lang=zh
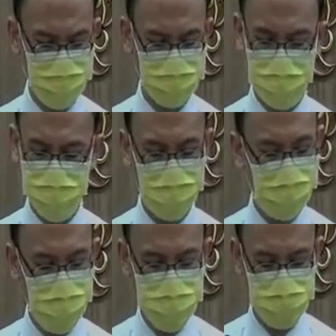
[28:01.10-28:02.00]
他们
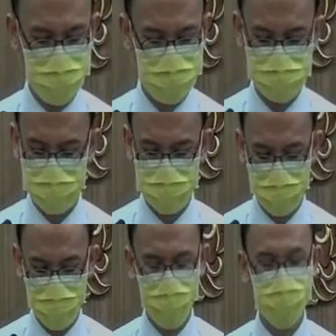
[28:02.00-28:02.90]
高举的神的
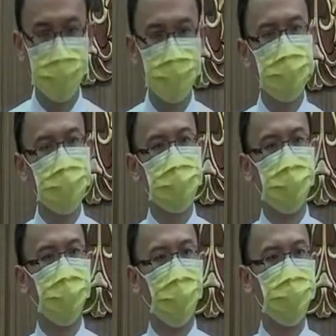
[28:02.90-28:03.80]
爱，
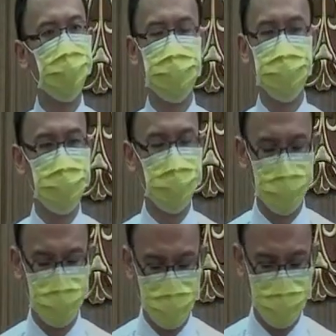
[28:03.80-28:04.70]
成为世界
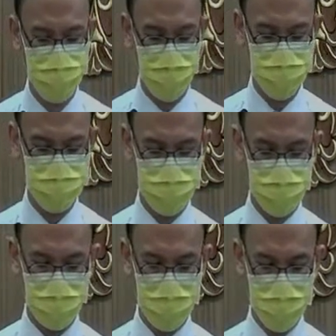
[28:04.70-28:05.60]
的典范。
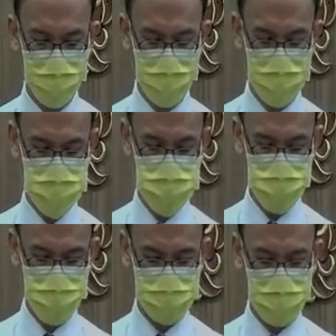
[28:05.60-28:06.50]

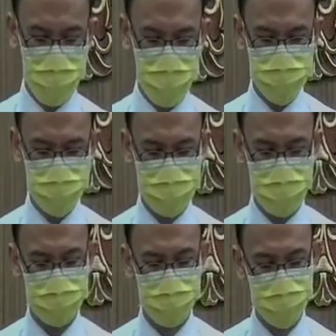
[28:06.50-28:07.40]
这里面所
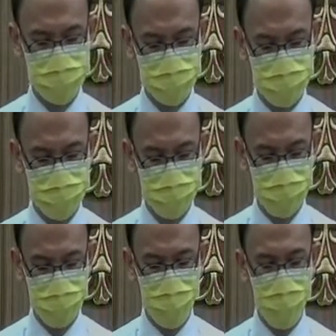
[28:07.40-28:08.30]
讲到的是
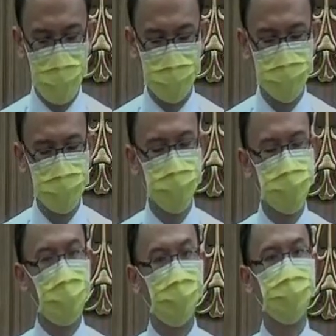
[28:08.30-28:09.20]
有两艘
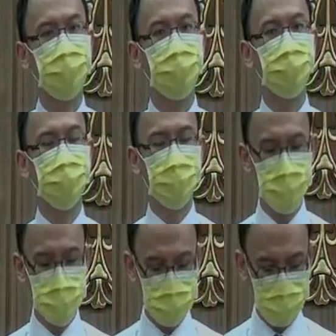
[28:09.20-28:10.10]
船，
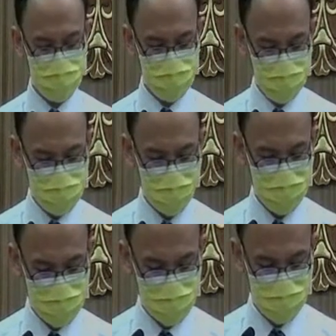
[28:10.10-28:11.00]
一艘船
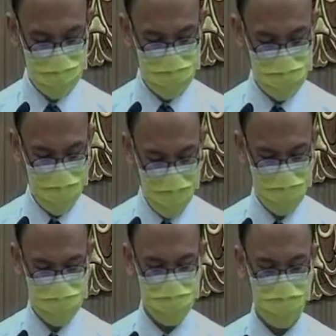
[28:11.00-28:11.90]
是古代
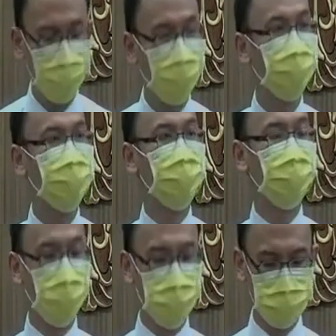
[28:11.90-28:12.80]
船内的结
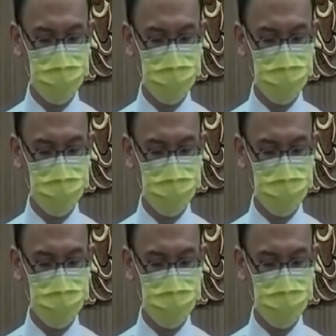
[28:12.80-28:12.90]
构，